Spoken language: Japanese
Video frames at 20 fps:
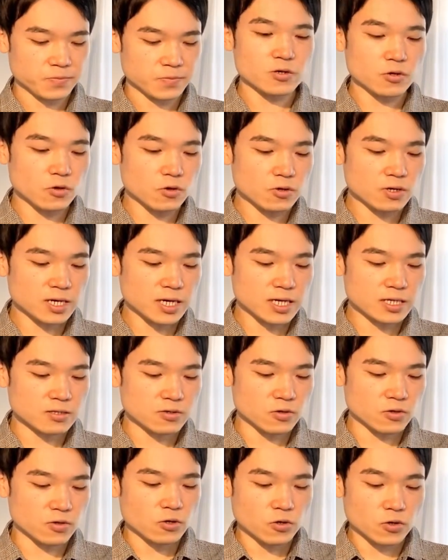今回
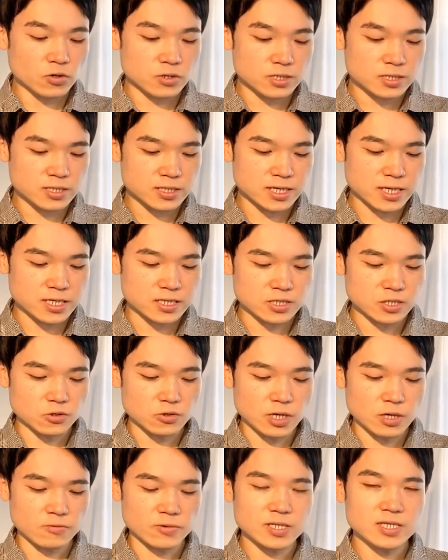の音質検証
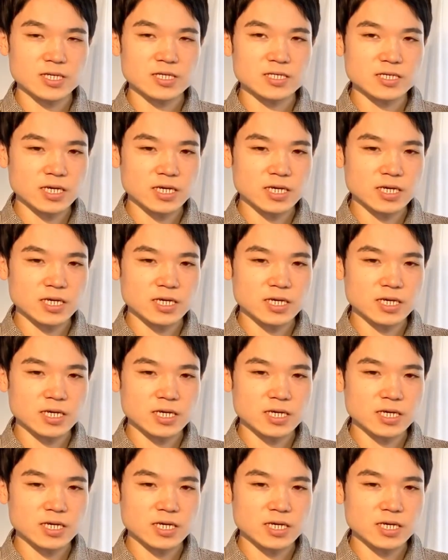は私